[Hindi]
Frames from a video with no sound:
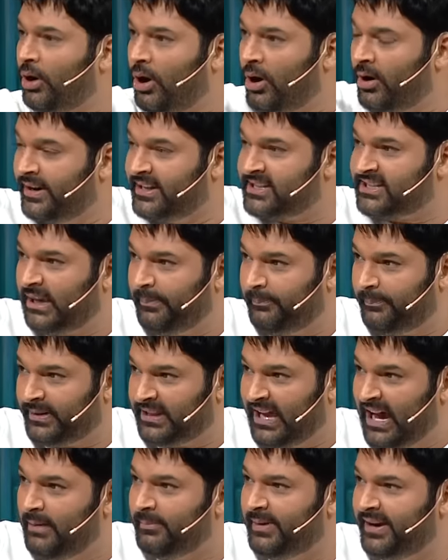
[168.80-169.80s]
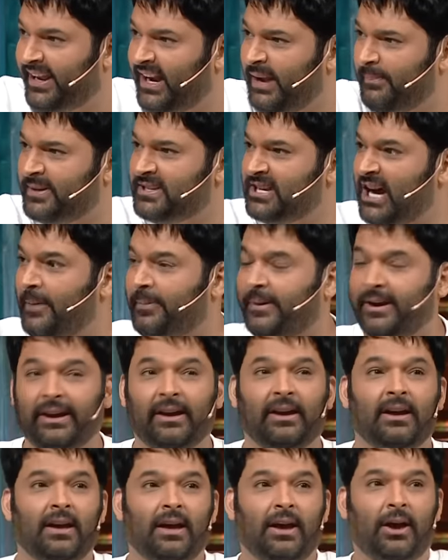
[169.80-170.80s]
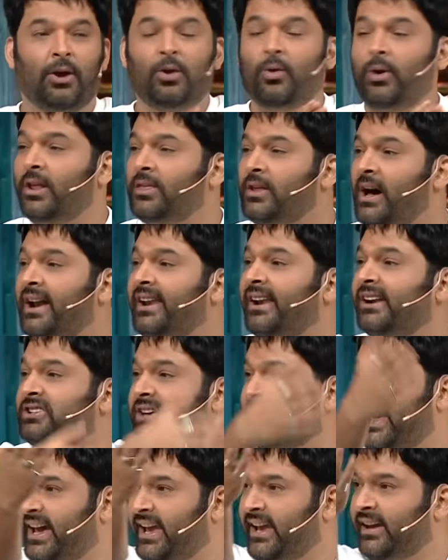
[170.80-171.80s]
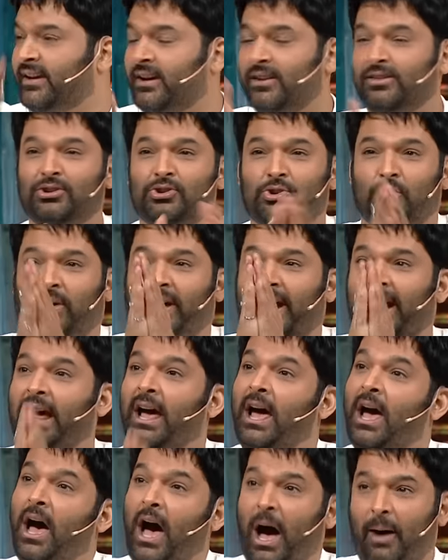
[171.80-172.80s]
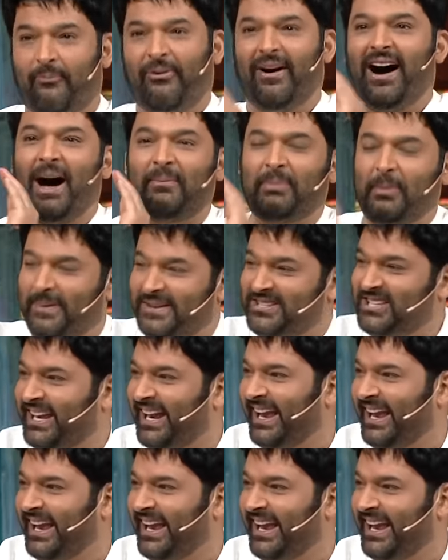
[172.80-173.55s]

कांग्रेस के प्रधान बन गए ना पंजाब के इन्होंने नारियल चढ़ाए कहती शुक्र है अब वहां पे बिजी